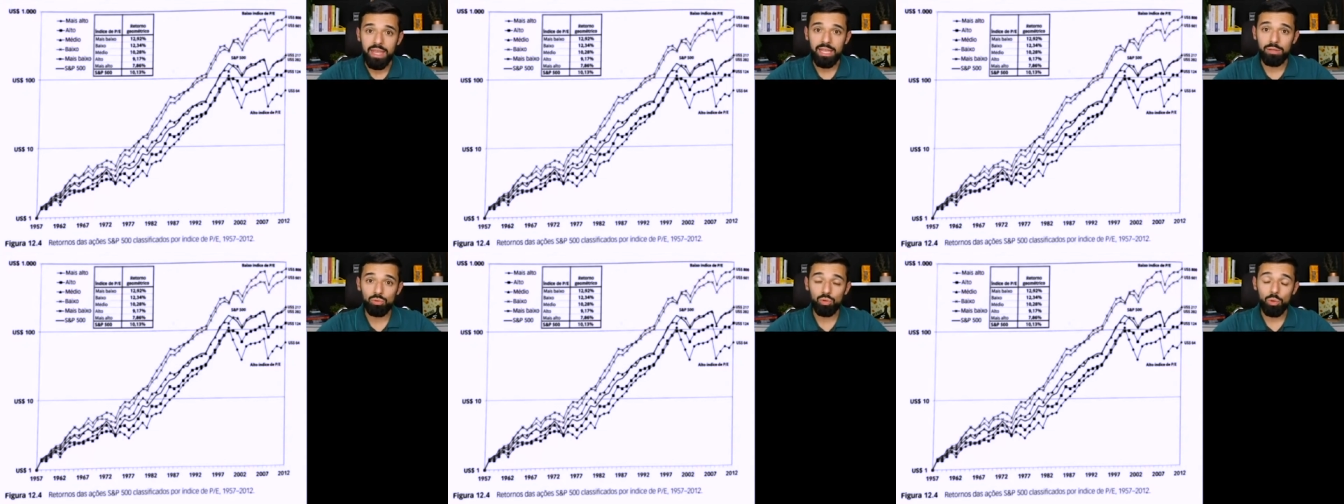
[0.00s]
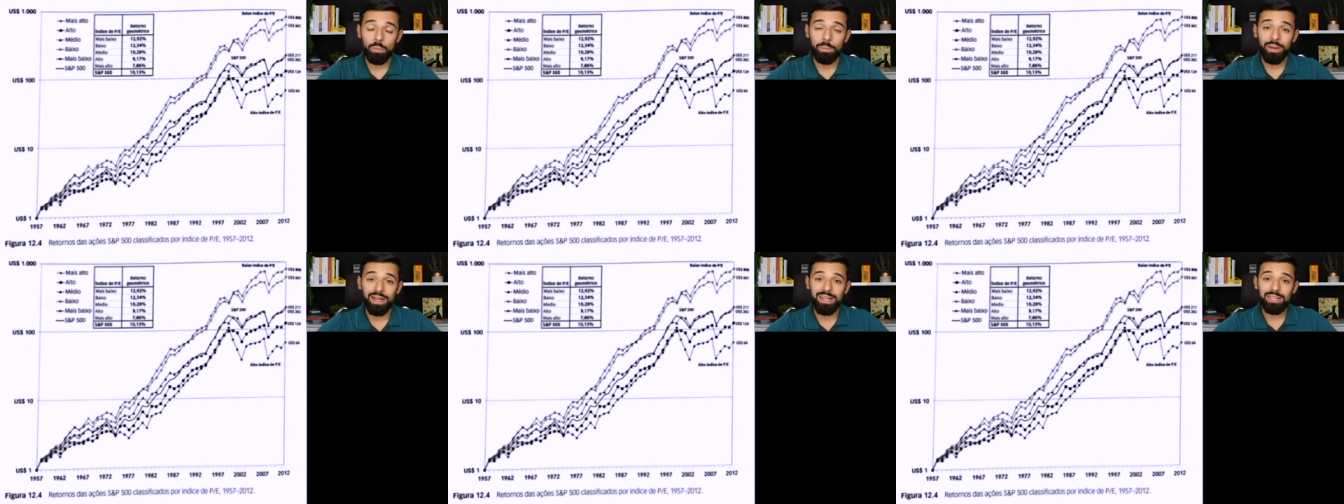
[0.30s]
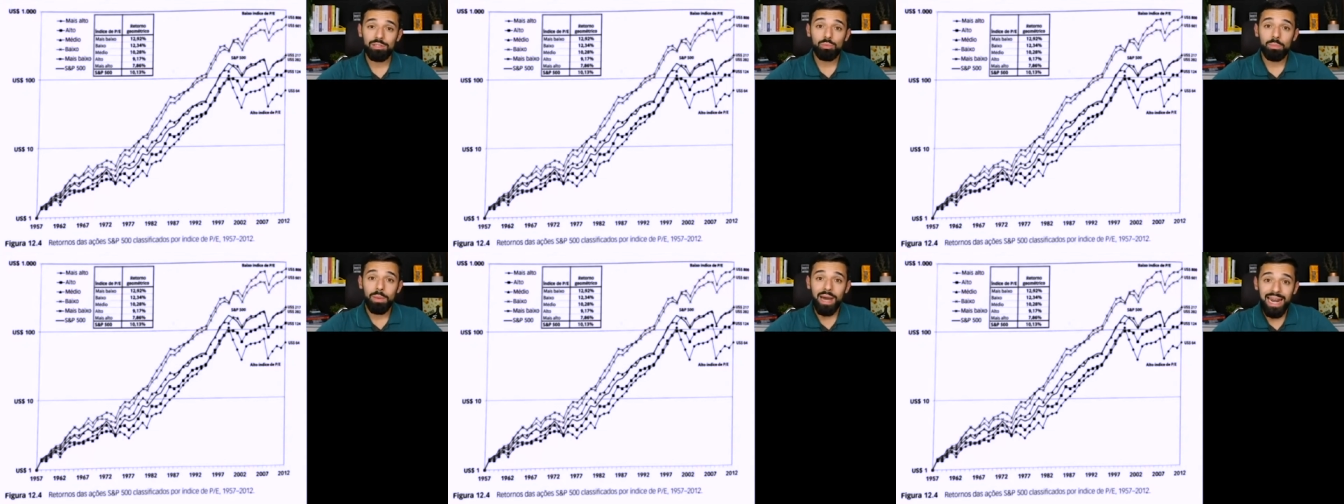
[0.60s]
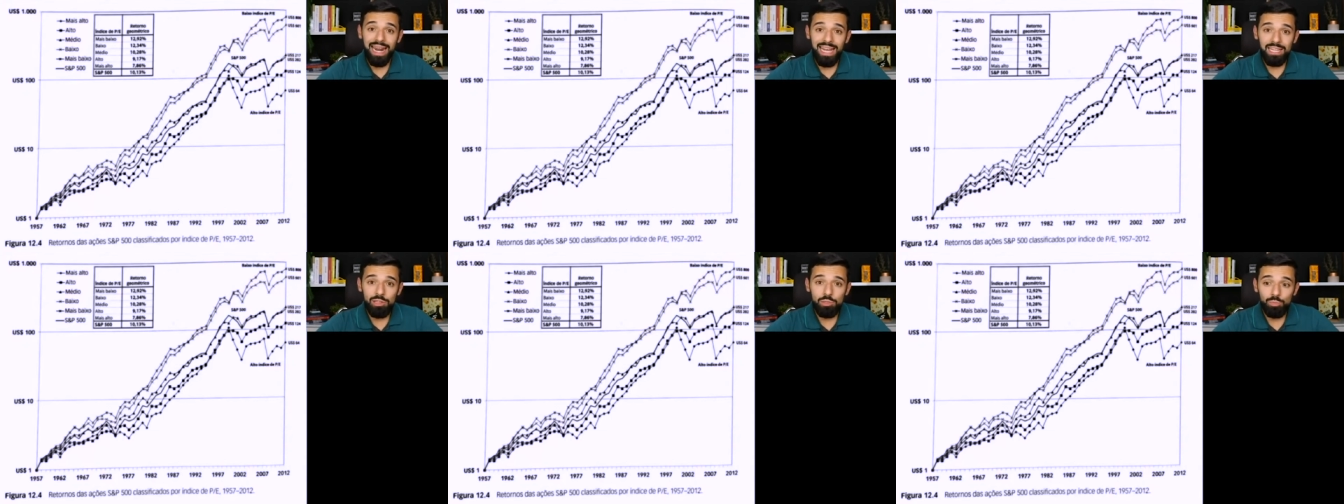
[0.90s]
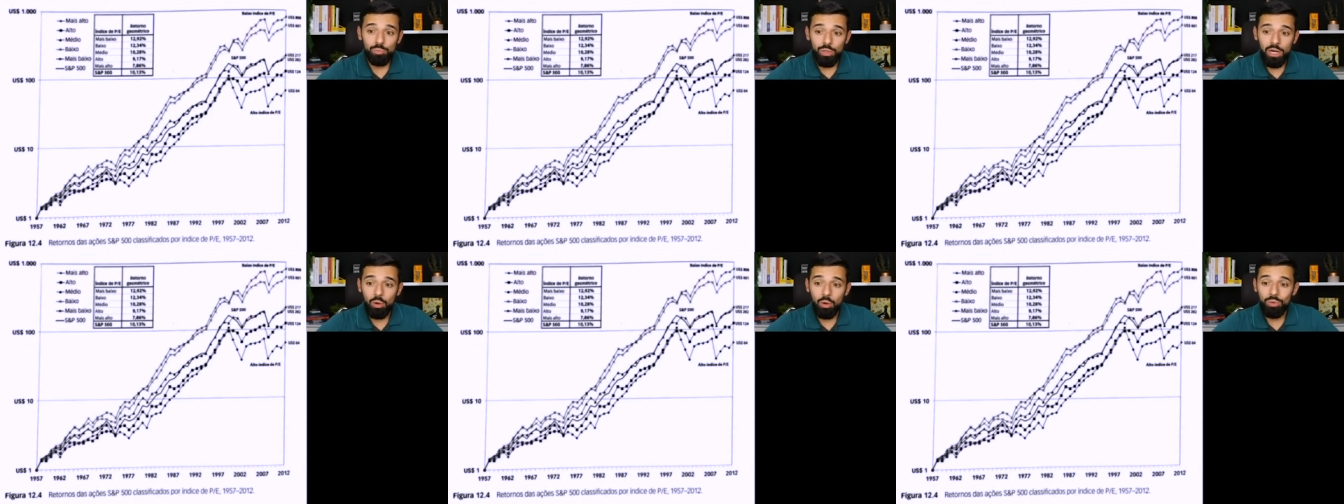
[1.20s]
eu estou pagando barato
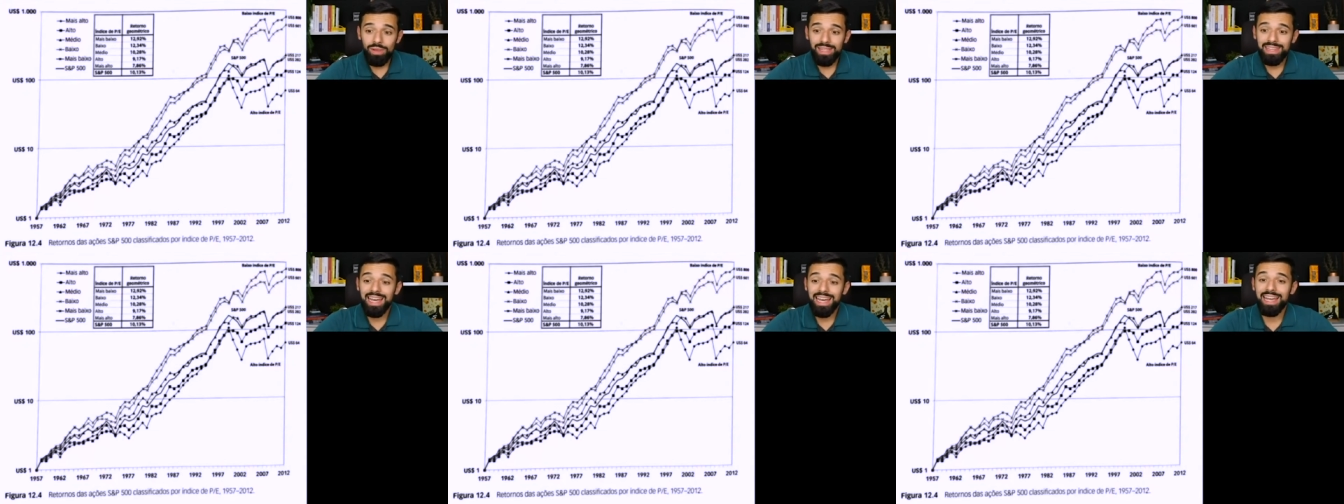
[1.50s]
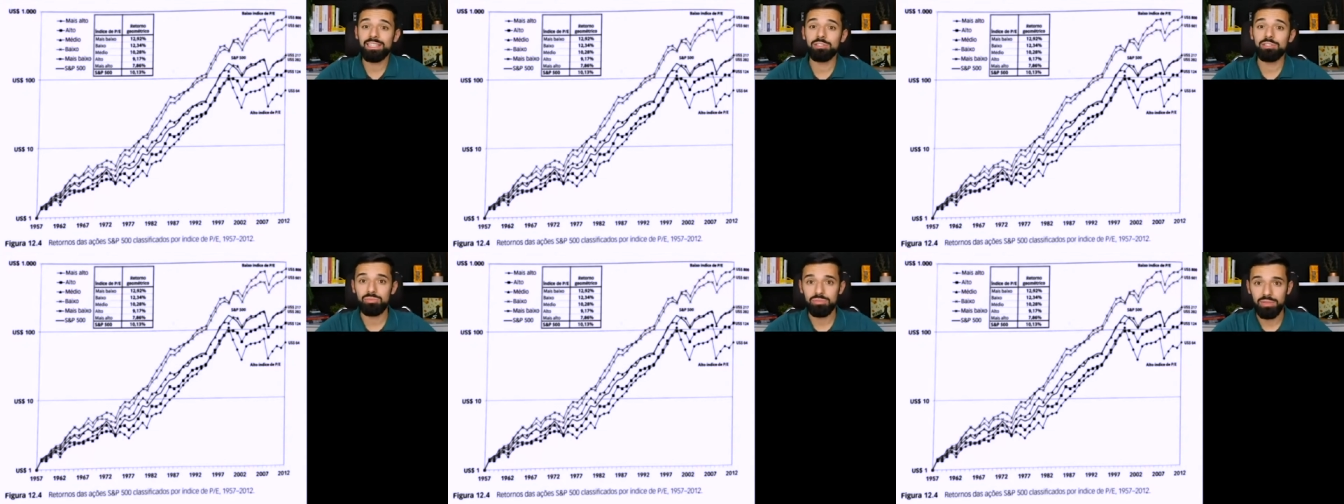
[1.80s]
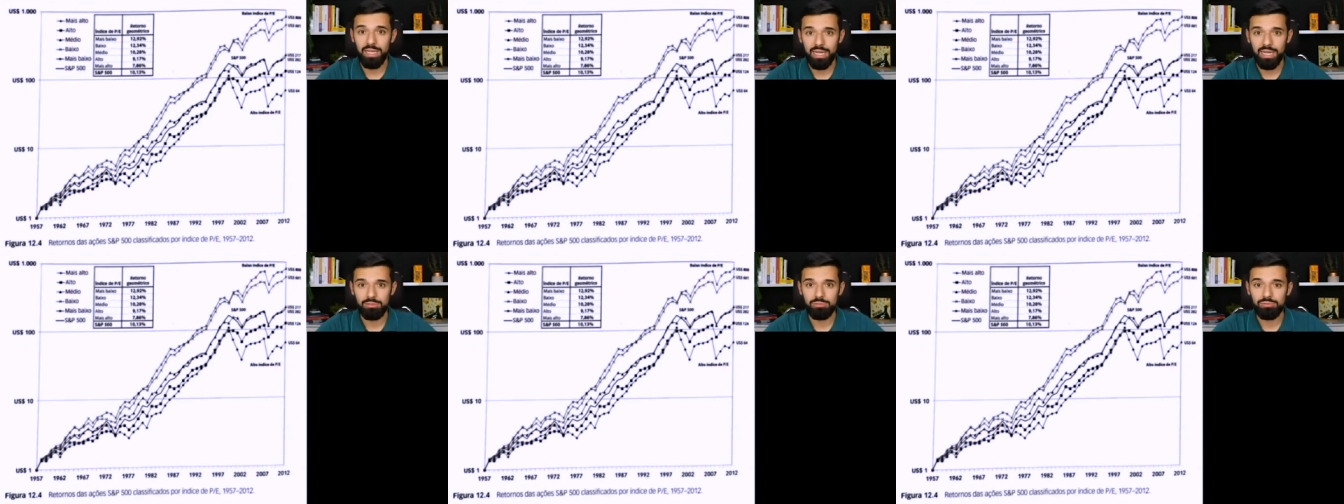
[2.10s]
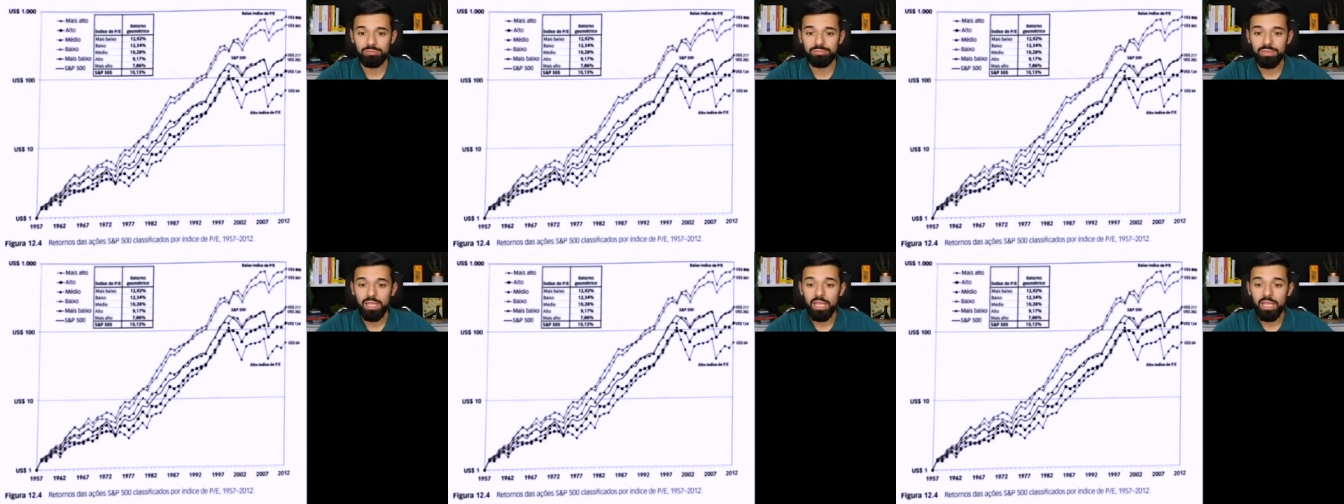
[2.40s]
por algo que dá resultado.